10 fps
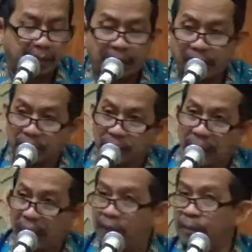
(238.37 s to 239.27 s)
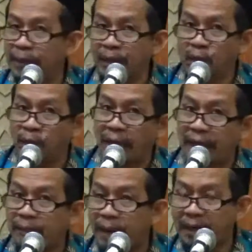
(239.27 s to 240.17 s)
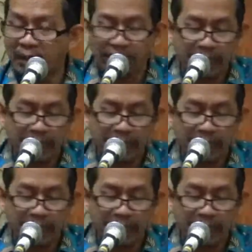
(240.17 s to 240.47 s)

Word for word: Begitu dia akan meminum lah kayak diparno